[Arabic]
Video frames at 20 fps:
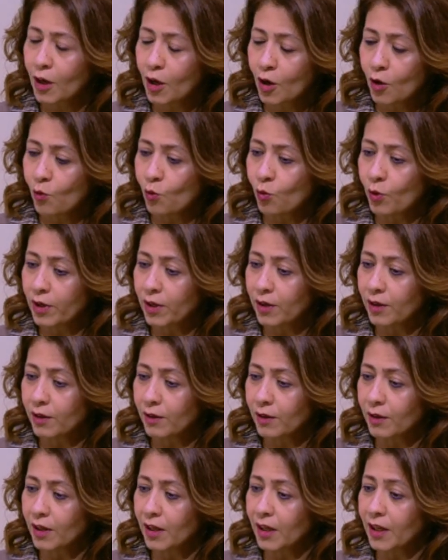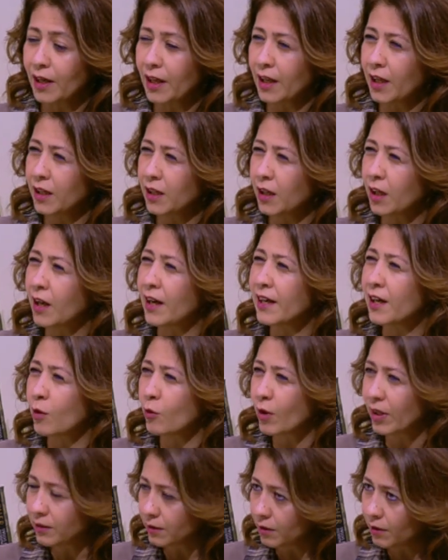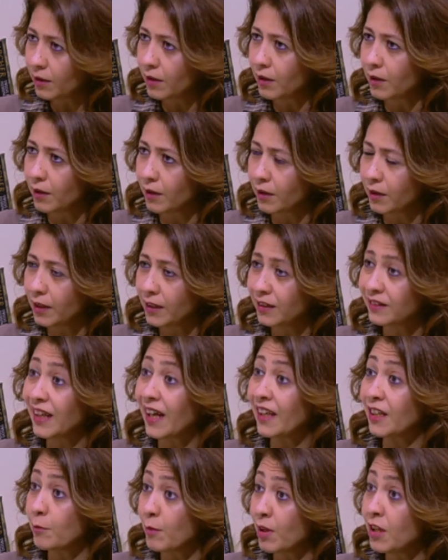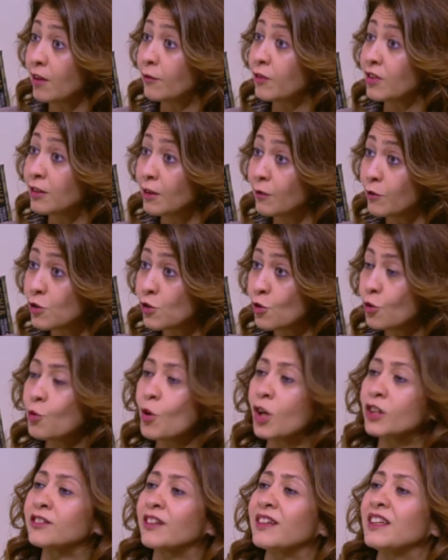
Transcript: واللي هي القنوات التعليميه في التلفزيون عن طريق